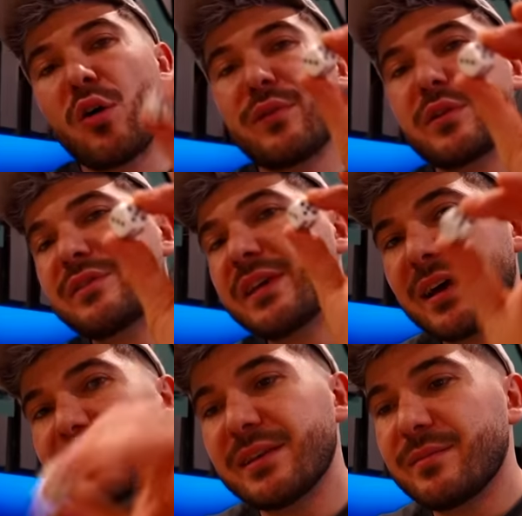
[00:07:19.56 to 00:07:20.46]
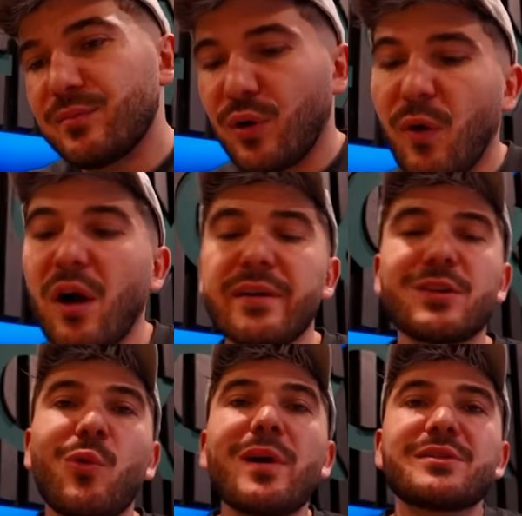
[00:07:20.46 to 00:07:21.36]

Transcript: On va enlever un dé. Voir avec 3,